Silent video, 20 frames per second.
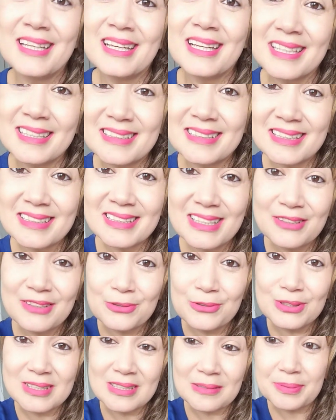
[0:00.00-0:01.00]
entenda que
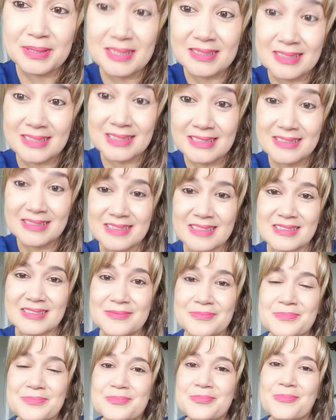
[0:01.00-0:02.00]
você precisa
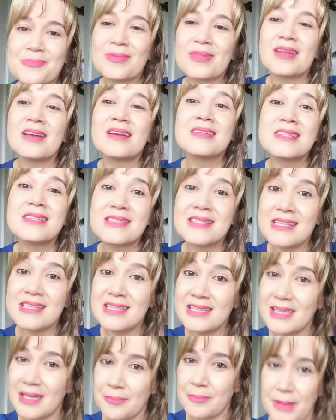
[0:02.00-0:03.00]

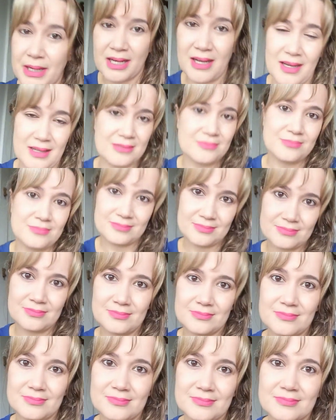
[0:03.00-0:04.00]
se amar.
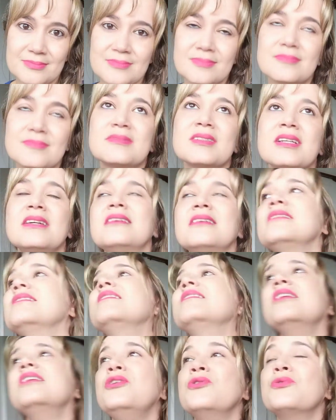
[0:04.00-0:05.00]

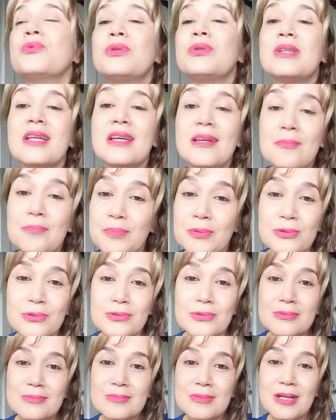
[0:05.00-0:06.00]
E o
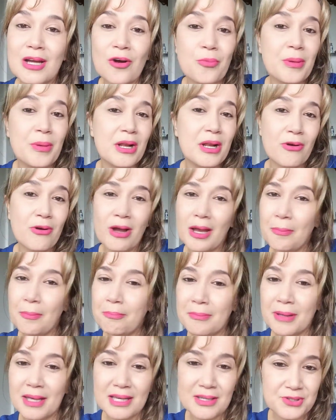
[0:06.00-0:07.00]
tempo é o melhor
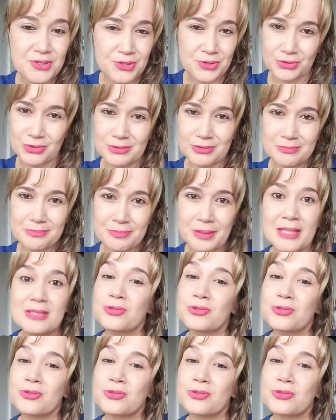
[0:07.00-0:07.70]
remédio para